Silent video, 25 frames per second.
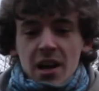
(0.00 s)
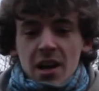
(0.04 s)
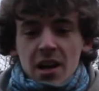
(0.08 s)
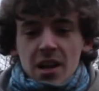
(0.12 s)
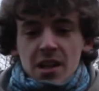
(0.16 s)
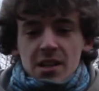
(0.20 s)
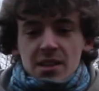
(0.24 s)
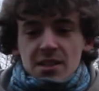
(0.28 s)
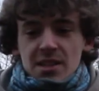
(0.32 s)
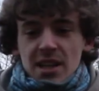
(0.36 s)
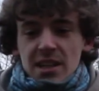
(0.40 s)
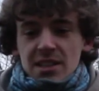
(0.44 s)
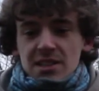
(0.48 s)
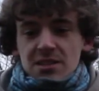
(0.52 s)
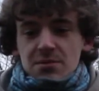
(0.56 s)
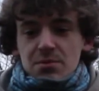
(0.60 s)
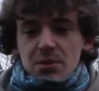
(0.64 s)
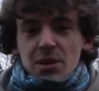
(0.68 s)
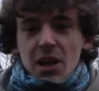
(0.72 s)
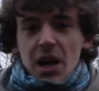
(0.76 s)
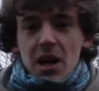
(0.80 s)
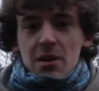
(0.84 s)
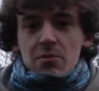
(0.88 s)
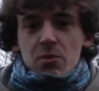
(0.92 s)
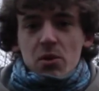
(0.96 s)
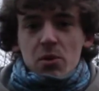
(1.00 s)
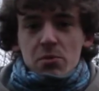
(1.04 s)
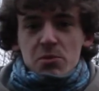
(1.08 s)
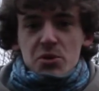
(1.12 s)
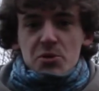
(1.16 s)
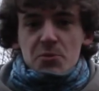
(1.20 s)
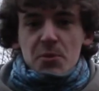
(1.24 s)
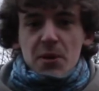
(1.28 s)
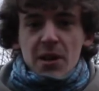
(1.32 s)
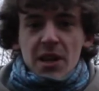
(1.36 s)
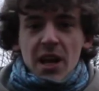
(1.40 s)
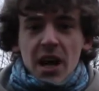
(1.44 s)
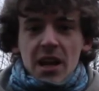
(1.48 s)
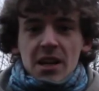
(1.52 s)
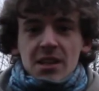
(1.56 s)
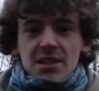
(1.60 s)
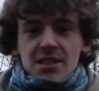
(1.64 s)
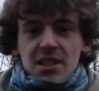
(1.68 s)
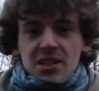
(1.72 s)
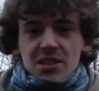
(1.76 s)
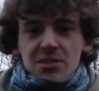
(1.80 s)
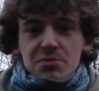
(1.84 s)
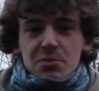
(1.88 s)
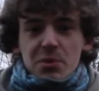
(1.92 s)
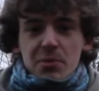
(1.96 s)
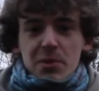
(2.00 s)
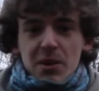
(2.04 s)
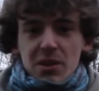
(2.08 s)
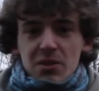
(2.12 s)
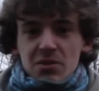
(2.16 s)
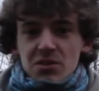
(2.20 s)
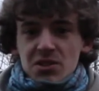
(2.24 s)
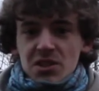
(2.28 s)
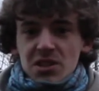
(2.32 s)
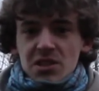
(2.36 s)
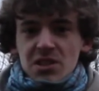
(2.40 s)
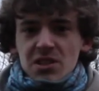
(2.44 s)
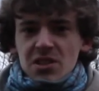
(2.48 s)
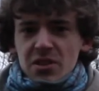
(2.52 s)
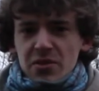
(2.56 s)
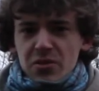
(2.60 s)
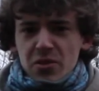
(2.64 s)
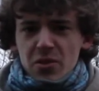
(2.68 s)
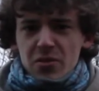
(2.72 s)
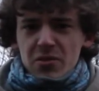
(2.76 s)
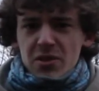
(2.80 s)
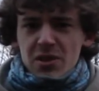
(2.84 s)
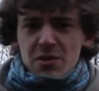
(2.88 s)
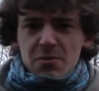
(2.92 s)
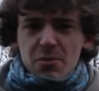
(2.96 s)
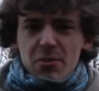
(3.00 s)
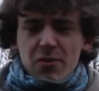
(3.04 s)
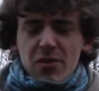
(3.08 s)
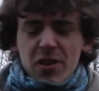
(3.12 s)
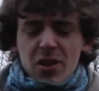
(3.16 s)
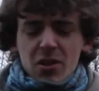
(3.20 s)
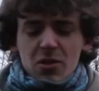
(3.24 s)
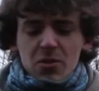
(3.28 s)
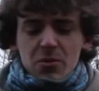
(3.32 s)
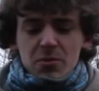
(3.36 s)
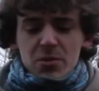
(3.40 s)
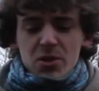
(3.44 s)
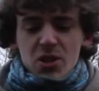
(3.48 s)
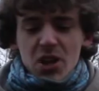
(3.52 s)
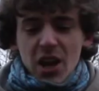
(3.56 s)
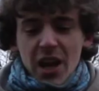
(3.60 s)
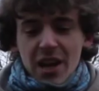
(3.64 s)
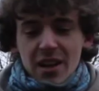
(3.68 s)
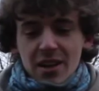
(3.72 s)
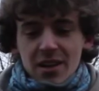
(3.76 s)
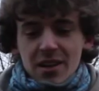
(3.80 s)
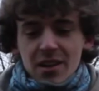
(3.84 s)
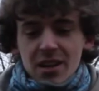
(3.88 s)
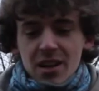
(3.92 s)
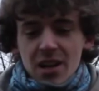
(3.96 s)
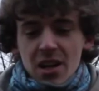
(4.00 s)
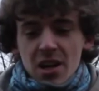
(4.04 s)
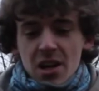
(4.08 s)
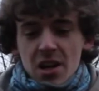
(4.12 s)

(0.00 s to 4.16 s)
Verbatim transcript: Das heißt, mit allem rumspielen, alles ausprobieren und sich nicht auf irgendwelche Bewegungen beschränken,